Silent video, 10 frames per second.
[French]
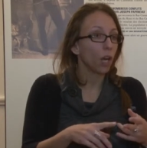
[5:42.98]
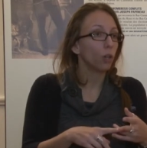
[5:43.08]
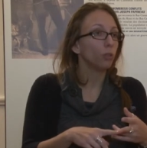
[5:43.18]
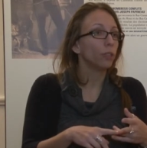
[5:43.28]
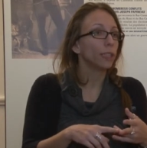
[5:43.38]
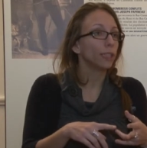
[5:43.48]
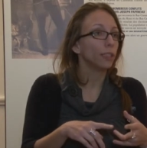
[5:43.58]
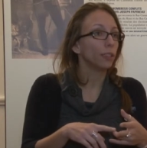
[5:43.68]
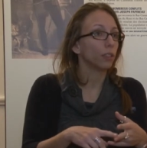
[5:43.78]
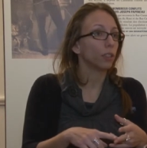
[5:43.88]
Un
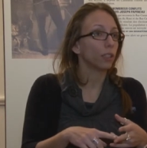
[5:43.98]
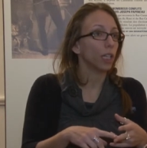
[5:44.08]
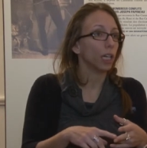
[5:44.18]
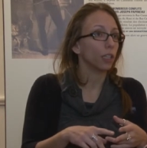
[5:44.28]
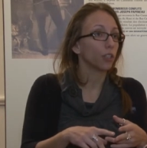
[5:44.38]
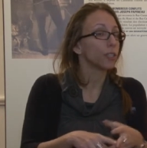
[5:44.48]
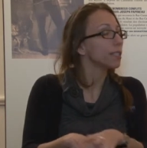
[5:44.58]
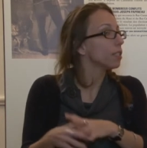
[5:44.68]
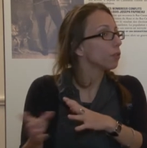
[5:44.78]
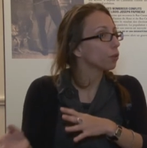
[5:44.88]
qui a, qui a
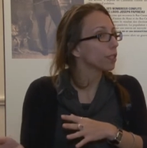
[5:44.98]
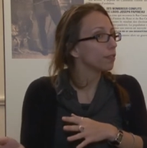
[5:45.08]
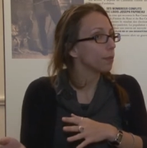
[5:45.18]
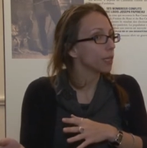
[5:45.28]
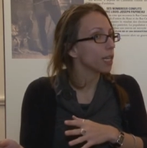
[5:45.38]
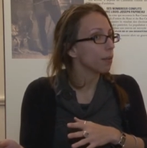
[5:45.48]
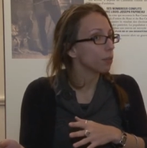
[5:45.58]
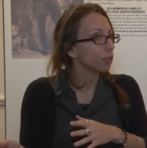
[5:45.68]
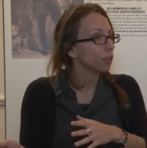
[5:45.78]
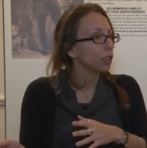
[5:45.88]
décidé de fonder famille
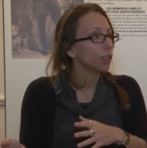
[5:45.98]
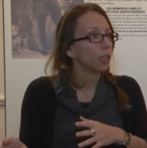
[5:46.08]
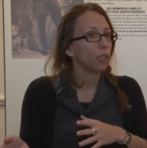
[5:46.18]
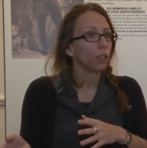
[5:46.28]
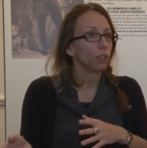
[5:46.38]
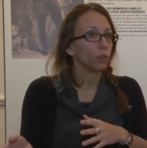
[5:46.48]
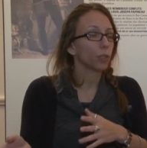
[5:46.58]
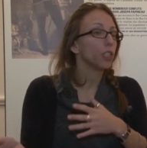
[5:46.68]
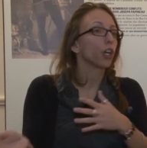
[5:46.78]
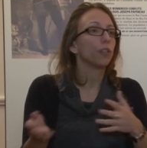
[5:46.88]
là-bas,
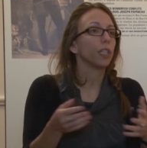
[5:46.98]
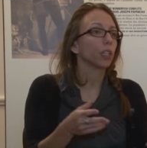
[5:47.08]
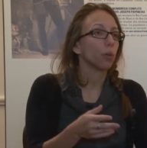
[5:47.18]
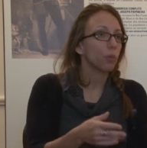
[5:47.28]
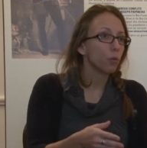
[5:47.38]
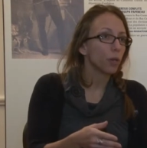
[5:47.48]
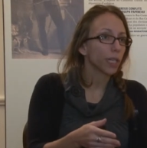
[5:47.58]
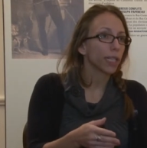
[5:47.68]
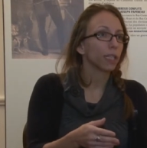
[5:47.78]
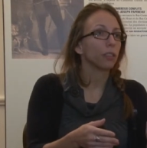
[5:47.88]
donc il ne reviendra pas au
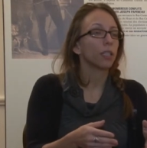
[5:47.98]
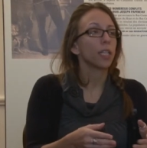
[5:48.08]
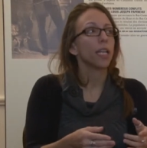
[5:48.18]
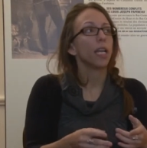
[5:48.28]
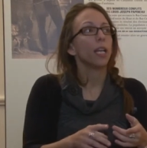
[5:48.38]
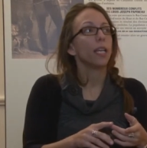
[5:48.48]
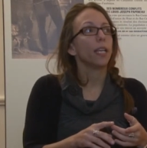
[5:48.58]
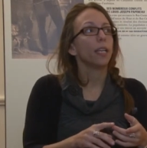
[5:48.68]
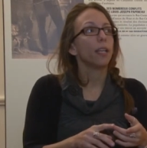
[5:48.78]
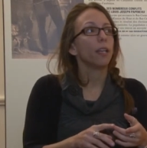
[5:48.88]
Bas-Canada
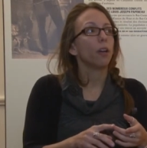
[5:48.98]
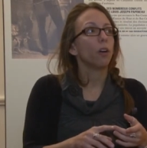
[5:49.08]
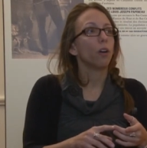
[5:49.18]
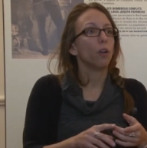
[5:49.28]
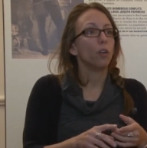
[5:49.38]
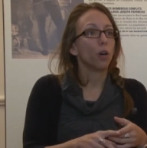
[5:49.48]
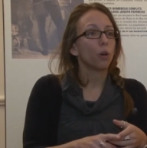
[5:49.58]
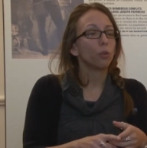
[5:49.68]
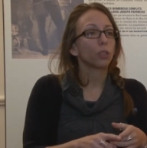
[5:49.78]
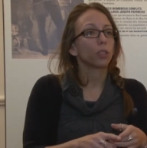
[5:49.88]
et euh,
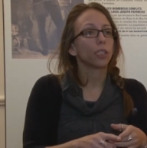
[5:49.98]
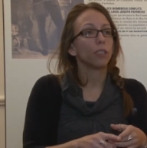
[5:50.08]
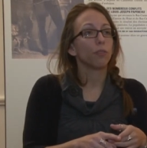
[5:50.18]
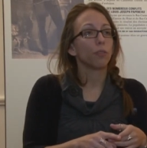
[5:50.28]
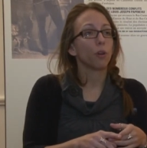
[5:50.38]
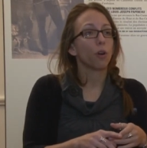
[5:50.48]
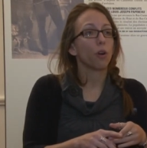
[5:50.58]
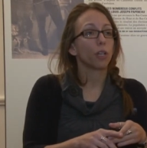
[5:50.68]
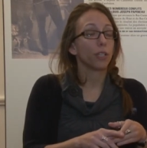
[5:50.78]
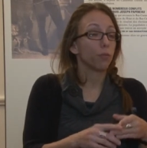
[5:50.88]
l'autre qui
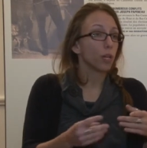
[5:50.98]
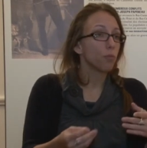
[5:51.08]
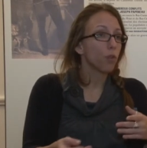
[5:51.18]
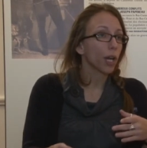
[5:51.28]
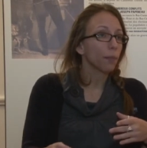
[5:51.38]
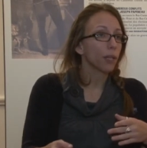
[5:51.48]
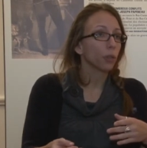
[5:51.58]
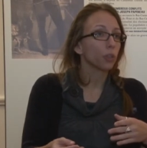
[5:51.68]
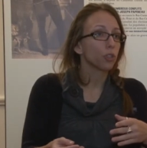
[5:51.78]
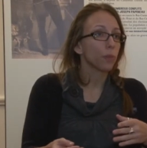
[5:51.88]
va, qui va y mourir
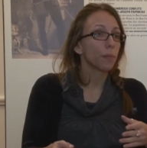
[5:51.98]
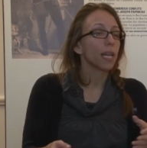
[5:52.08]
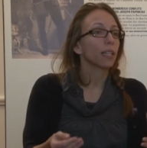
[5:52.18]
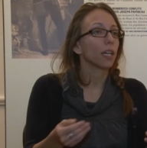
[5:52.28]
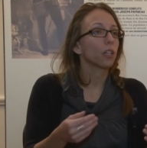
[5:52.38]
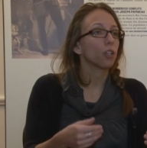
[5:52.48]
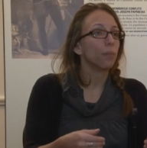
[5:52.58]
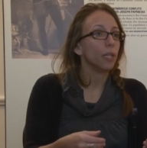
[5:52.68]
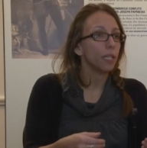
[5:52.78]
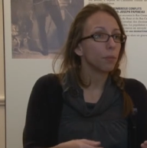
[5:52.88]
malheureusement, mais en tant
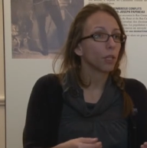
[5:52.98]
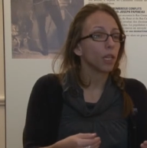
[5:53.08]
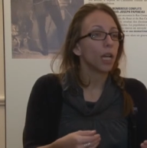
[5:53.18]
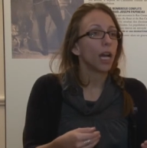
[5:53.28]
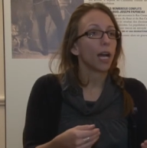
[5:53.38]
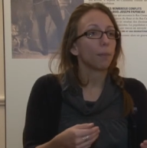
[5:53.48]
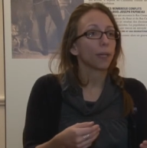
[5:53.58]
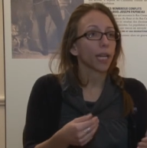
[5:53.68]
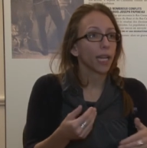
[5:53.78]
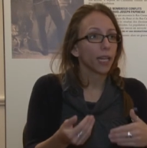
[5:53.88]
qu'homme libre.
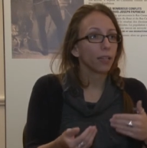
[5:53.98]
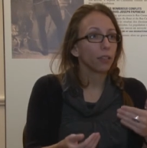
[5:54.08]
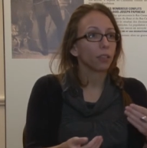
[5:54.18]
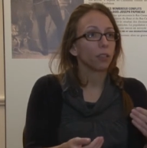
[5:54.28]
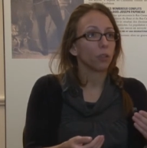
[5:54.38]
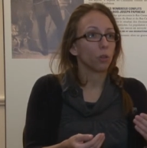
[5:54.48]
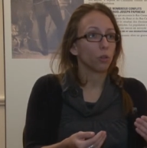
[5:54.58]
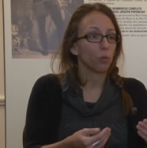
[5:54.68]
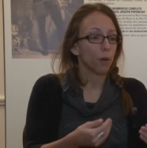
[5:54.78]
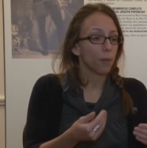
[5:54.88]
Après, euh,
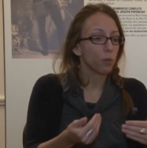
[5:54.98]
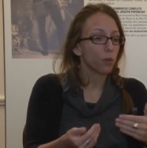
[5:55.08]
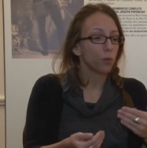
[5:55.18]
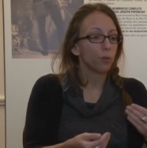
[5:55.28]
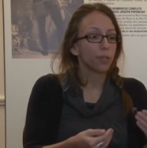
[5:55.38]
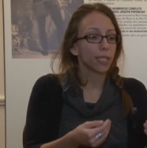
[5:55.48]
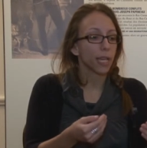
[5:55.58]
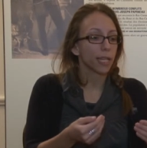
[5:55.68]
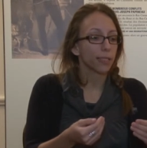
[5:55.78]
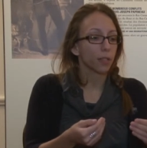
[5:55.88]
au moment où il y a eu
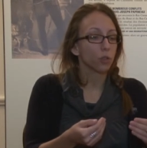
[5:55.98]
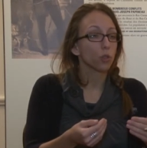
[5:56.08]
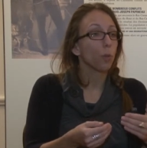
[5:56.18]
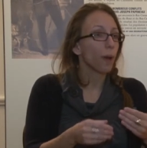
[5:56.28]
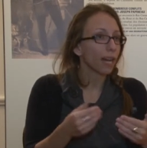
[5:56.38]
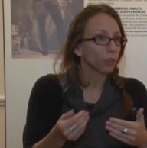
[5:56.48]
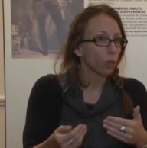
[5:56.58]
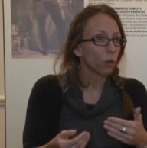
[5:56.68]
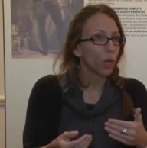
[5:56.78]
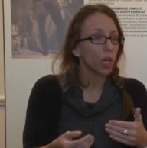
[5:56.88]
son, pardon,